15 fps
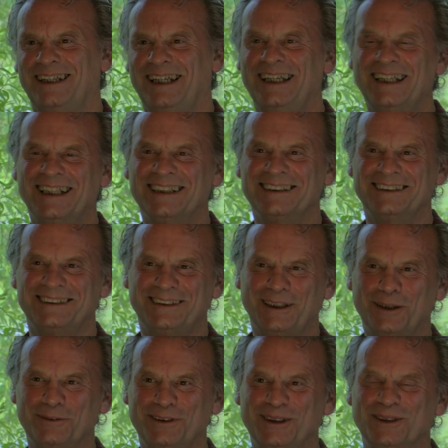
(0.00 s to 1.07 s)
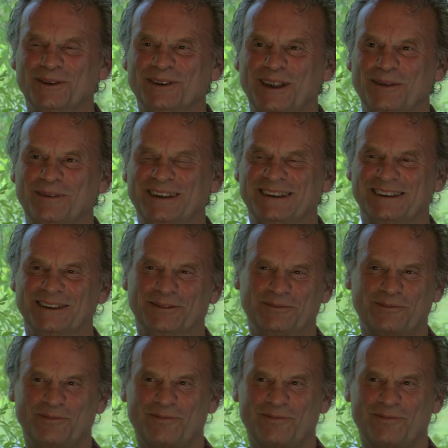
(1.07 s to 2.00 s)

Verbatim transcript: エハン・デラビでございます。